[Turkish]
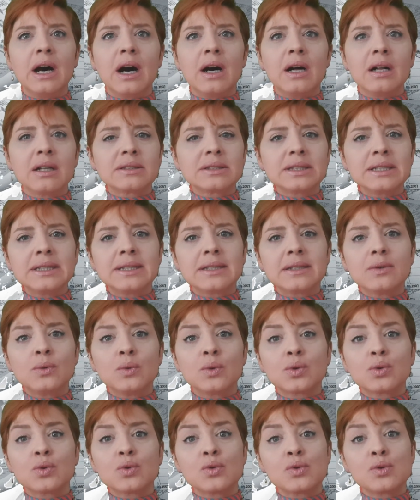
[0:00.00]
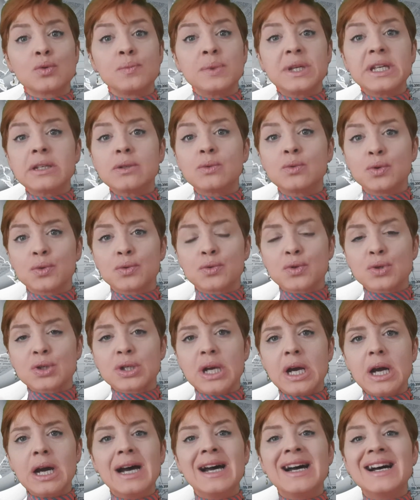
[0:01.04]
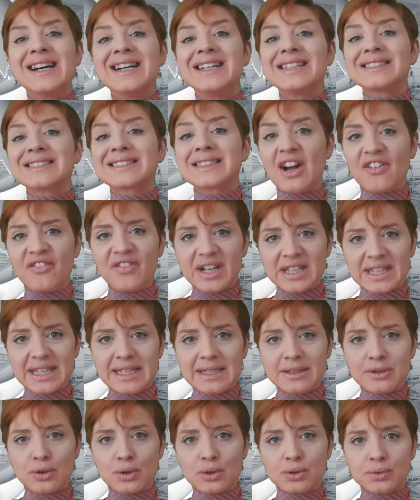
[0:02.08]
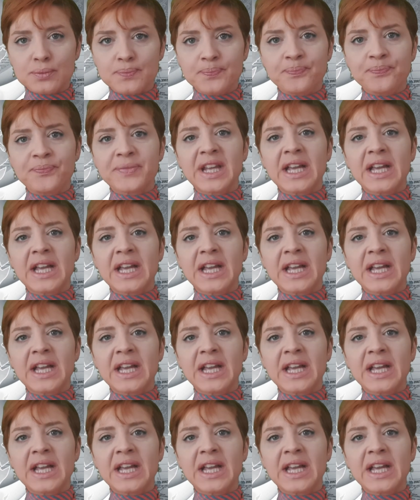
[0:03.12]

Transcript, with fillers: 6 lira 31 kuruşa rafa geliyor.